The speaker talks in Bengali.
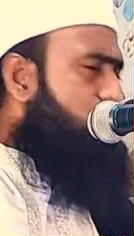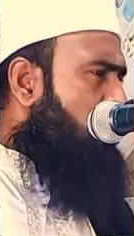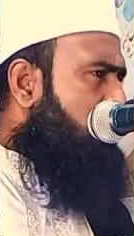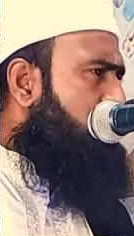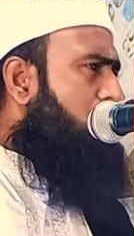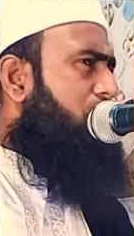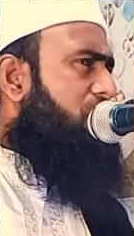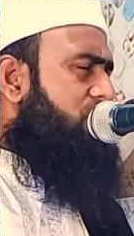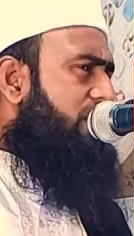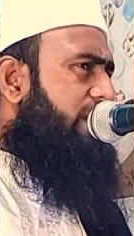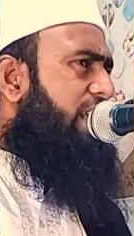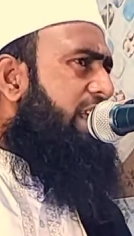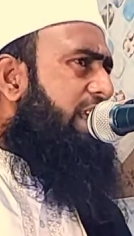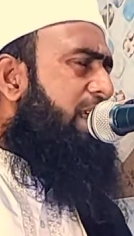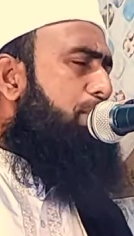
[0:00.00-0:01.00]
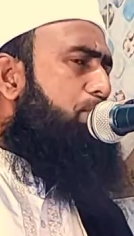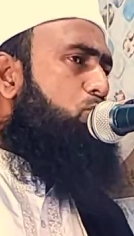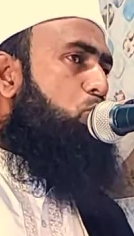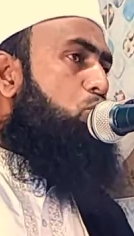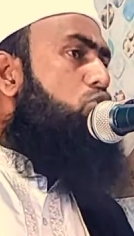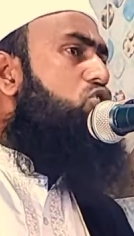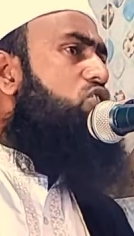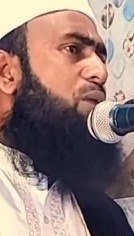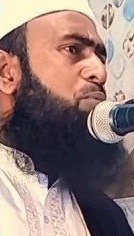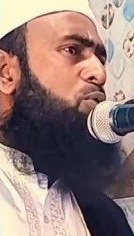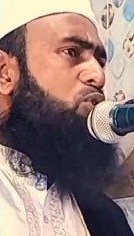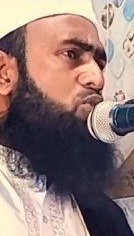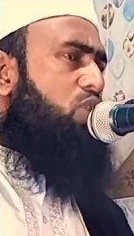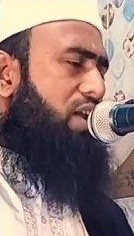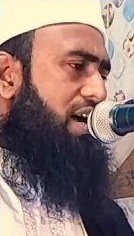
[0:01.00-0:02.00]
এই জন্মবার্ষিকী
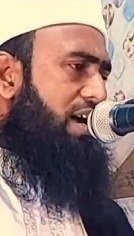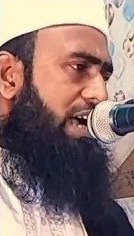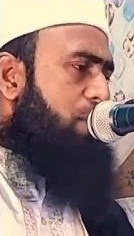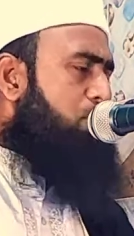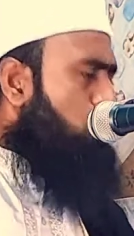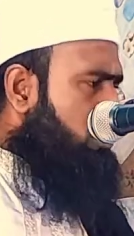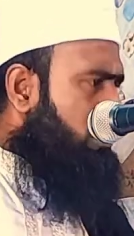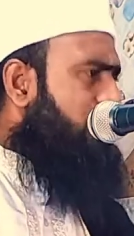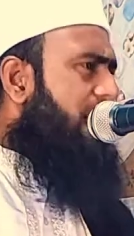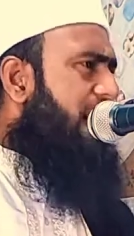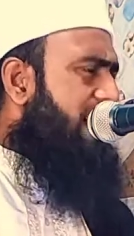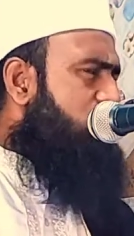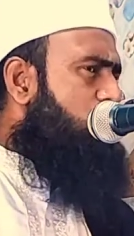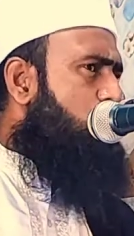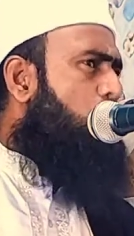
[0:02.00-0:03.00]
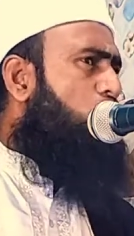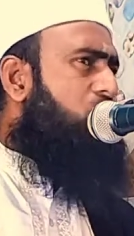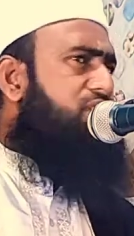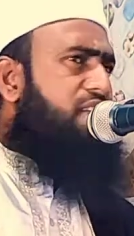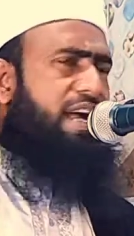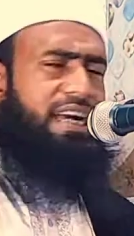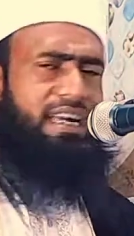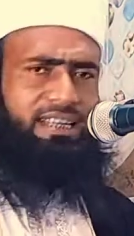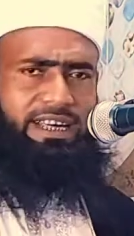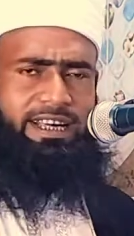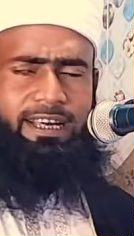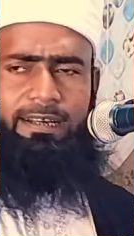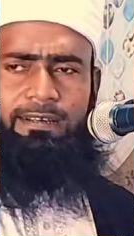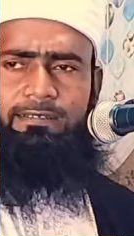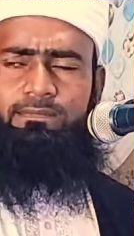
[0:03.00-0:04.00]
উদযাপন করা এই প্রথাটা আসলো কোন জায়গা
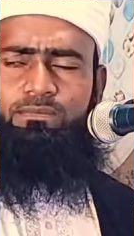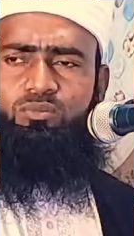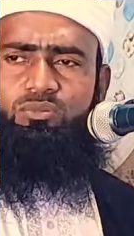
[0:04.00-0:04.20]
থেকে